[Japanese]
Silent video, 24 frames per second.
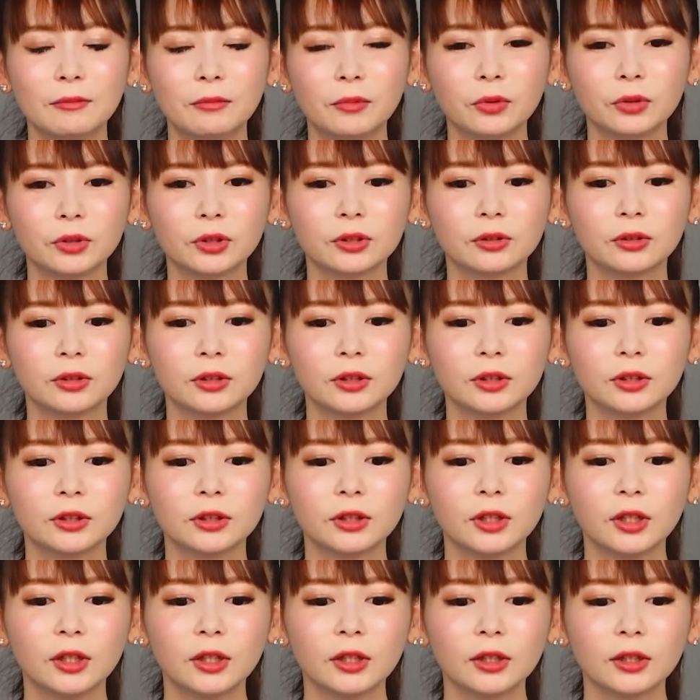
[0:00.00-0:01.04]
もうすご
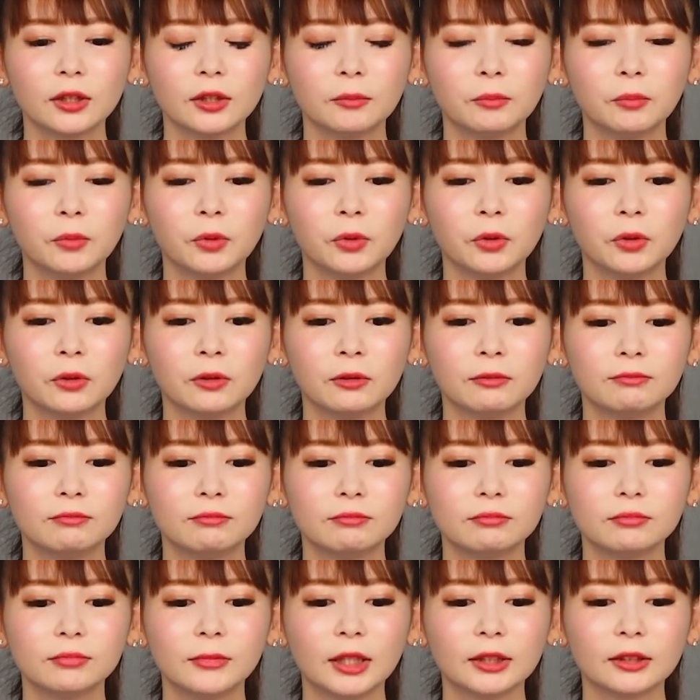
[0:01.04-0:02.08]
くも
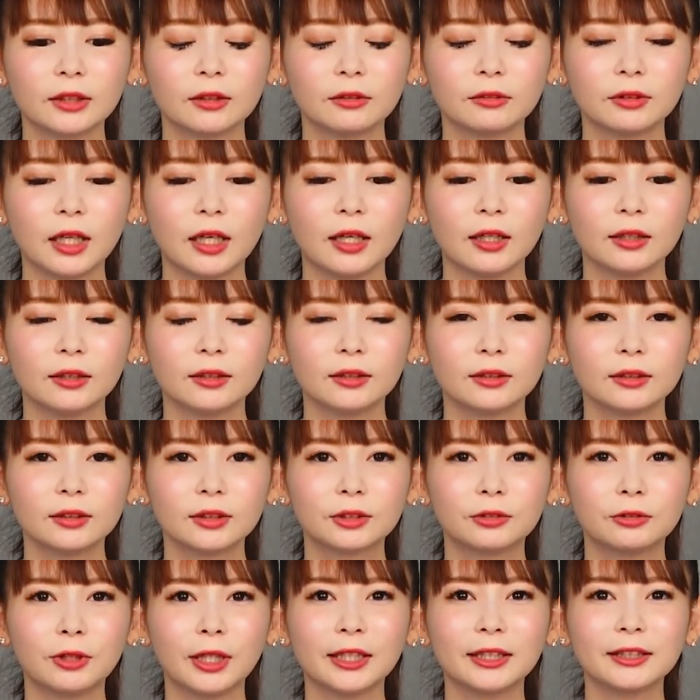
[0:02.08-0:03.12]
うなんだろうな、
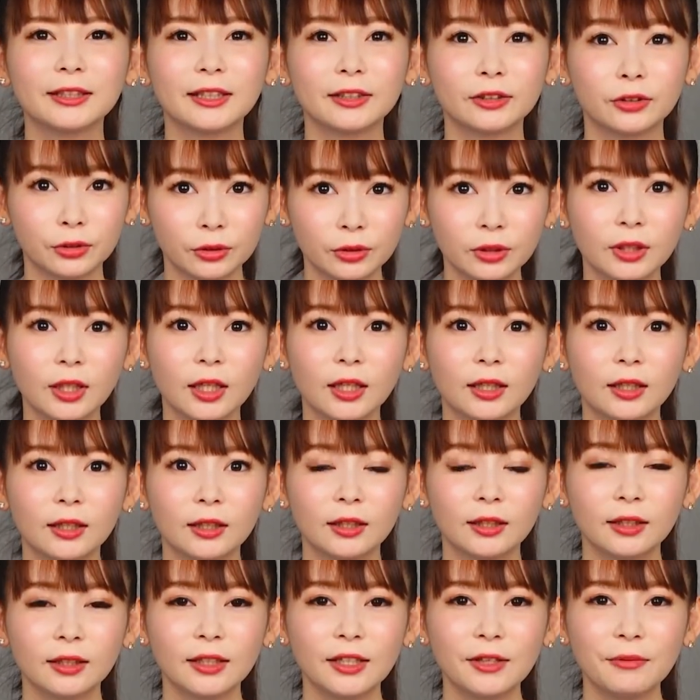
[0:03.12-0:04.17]
救われないというか、
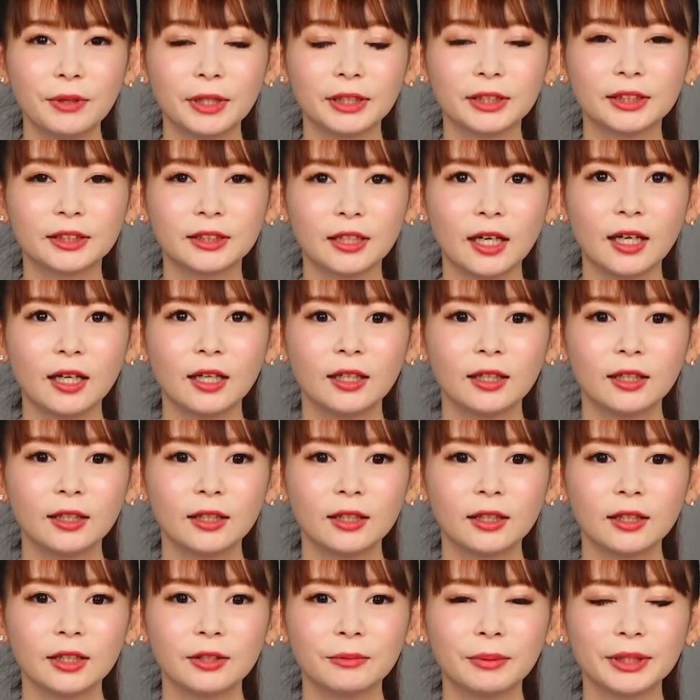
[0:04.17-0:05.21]
エヴァしか
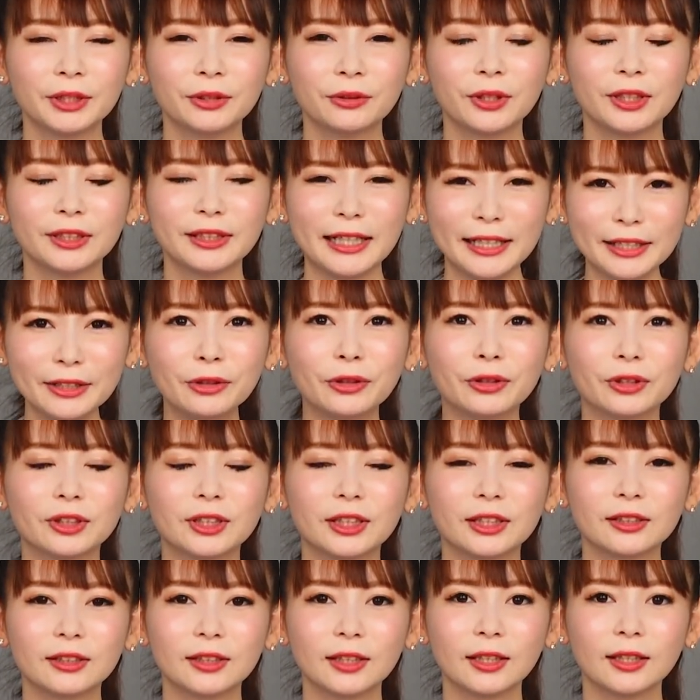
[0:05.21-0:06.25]
居場所がないのって
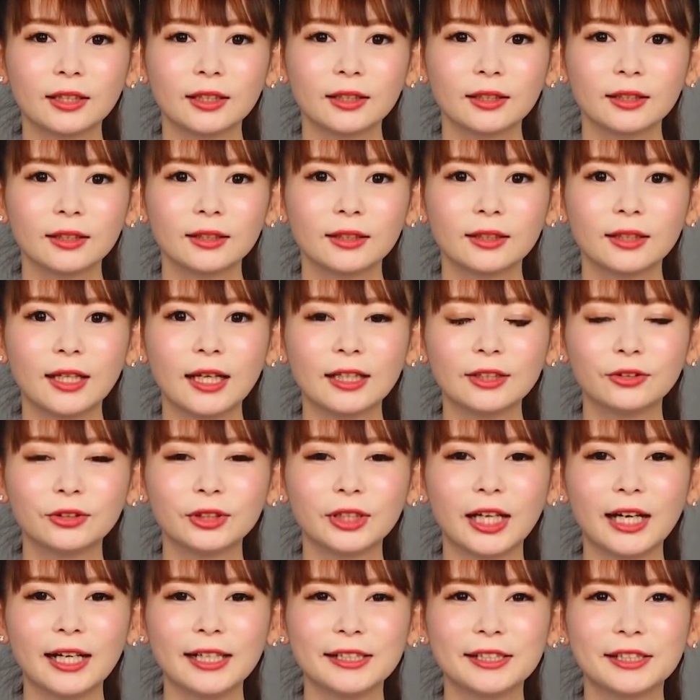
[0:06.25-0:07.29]
言って、なの
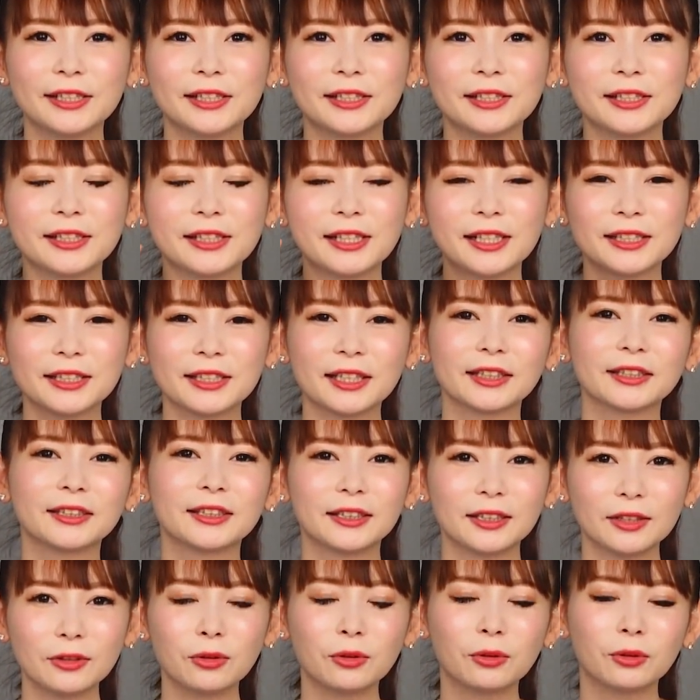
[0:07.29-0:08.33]
に廃人になっちゃっ
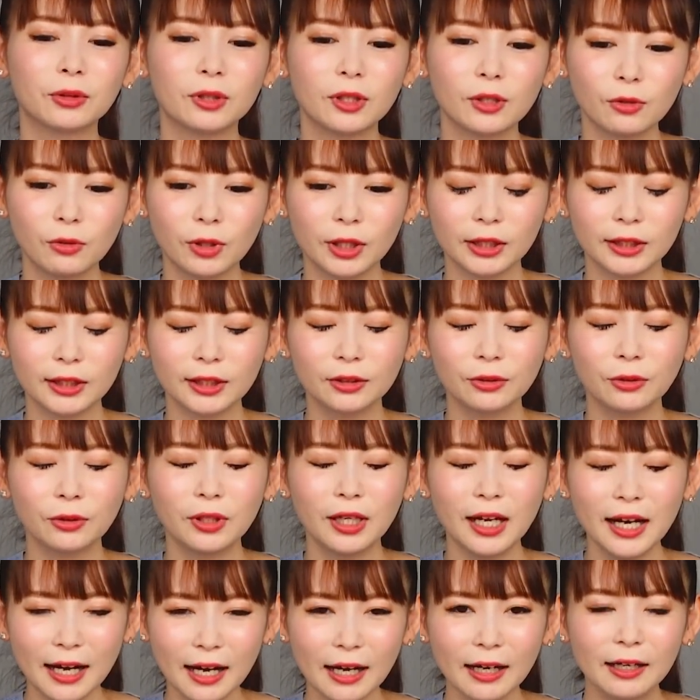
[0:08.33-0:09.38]
てね、心が壊れてと
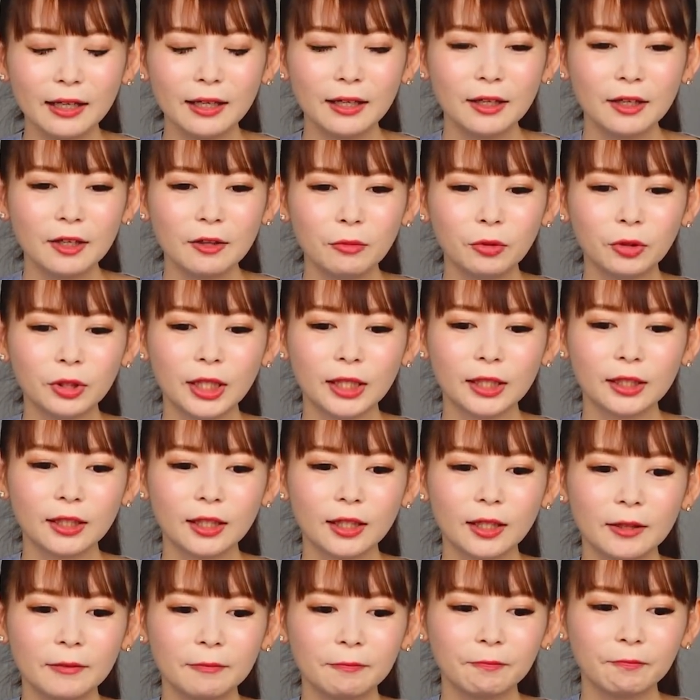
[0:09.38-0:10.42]
か、もうなん
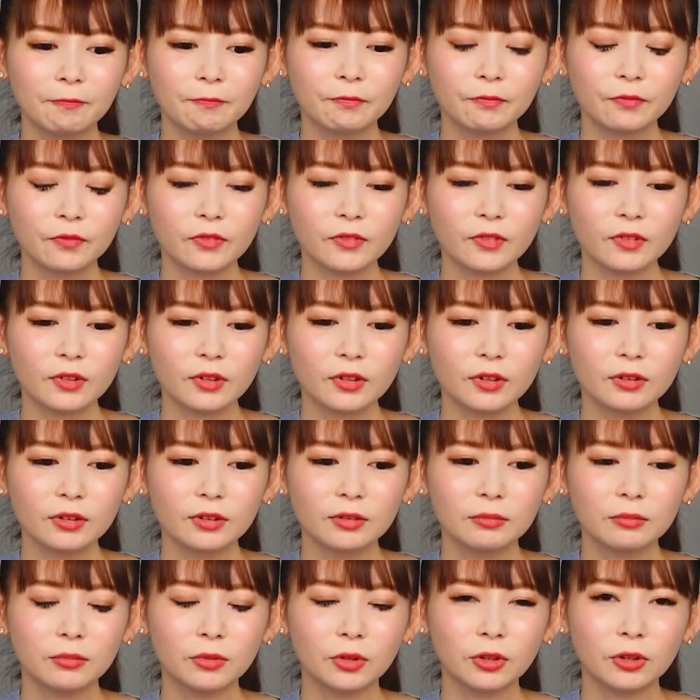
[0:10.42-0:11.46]
か
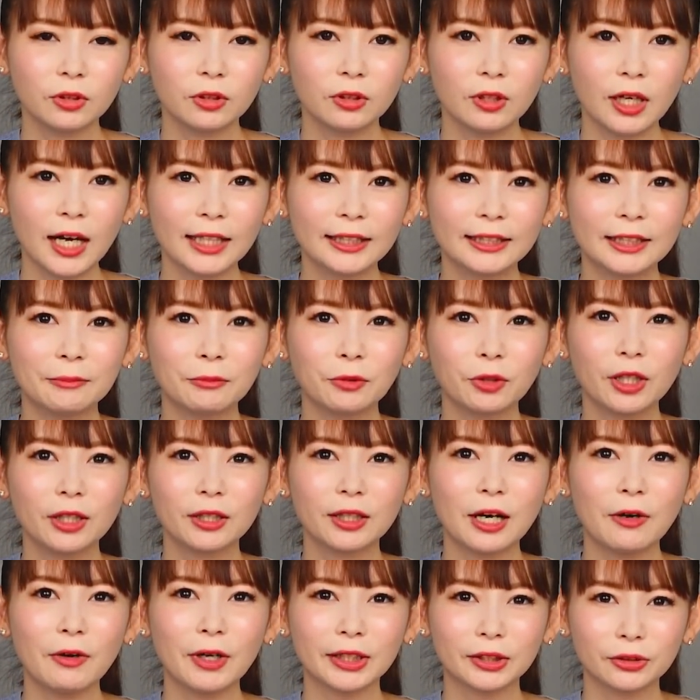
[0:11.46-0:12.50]
もう歯でも
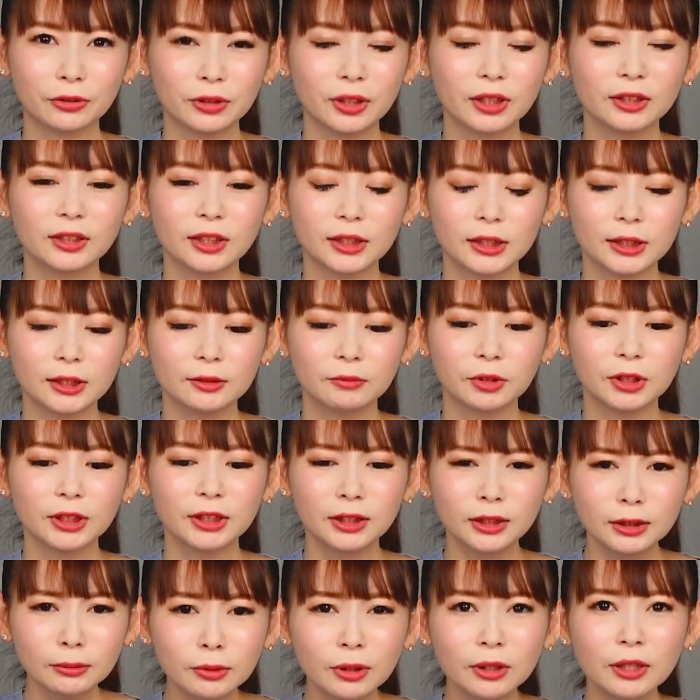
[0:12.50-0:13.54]
かわいそうだったし、もうい
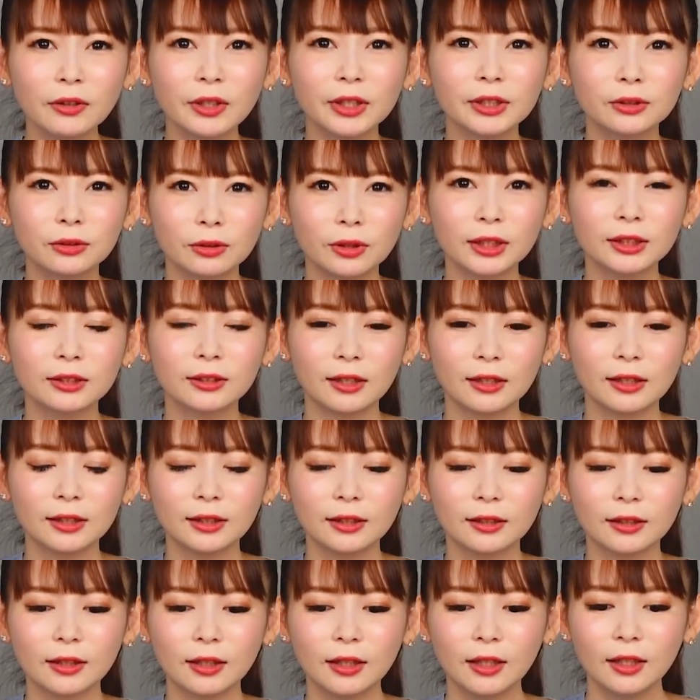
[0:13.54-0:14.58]
つもかわいそうアスカが。
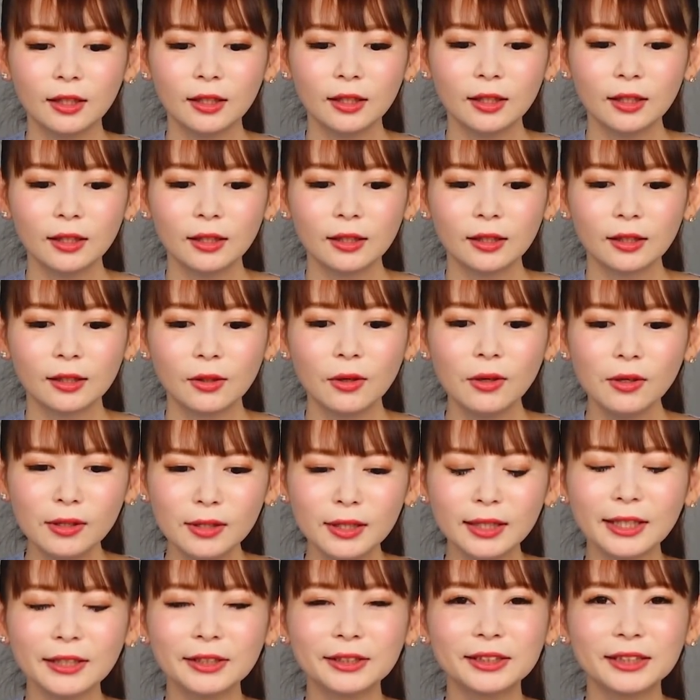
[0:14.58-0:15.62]
だから今
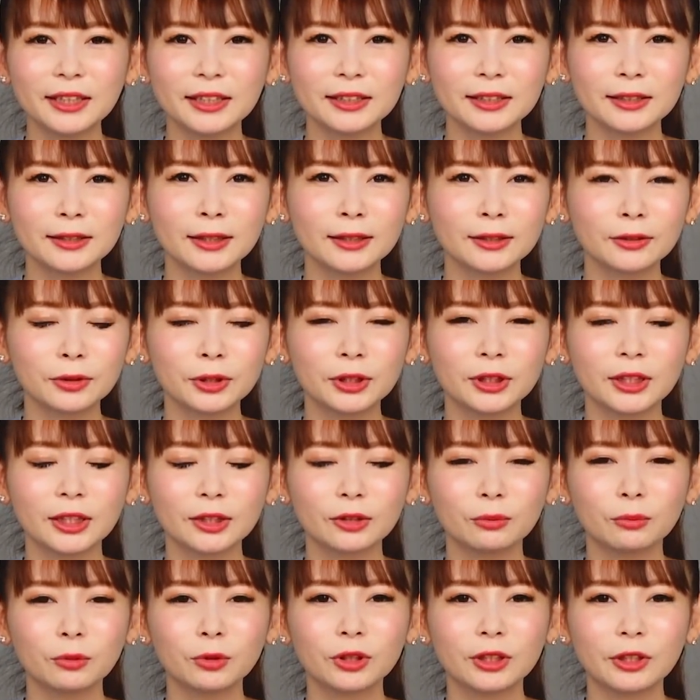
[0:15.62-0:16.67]
回は幸せになってほしいな
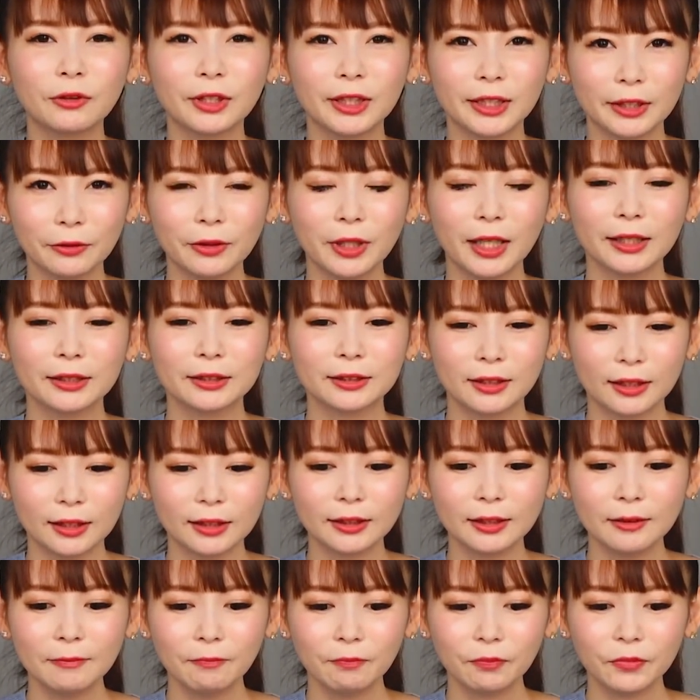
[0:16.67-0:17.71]
と思ったわけよ、アスカが
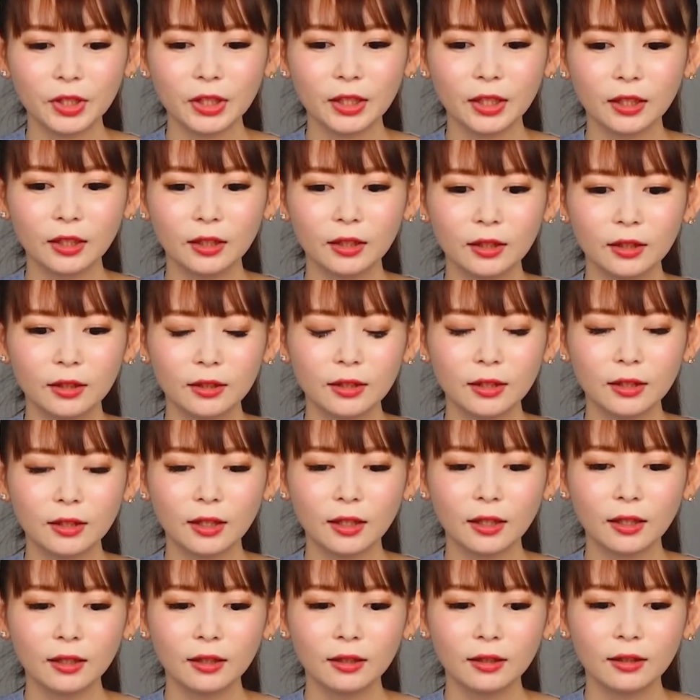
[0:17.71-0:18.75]
ね。たらなん
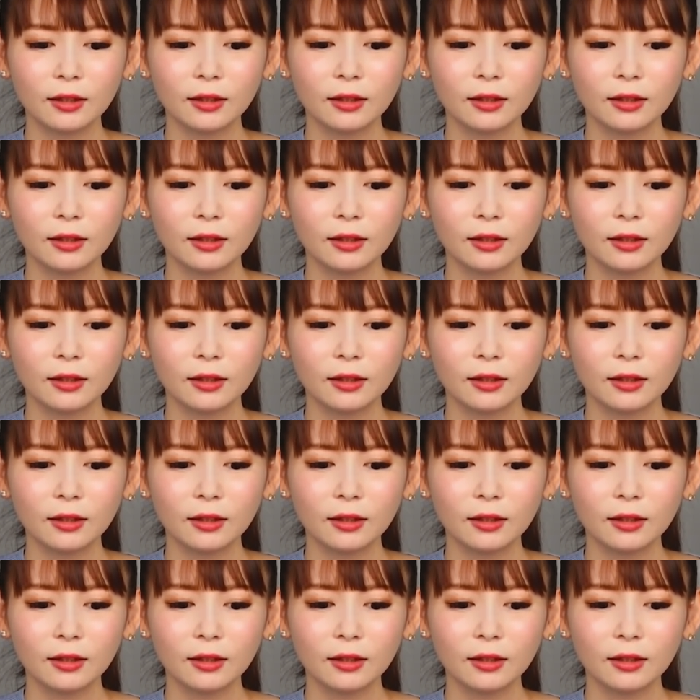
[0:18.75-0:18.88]
か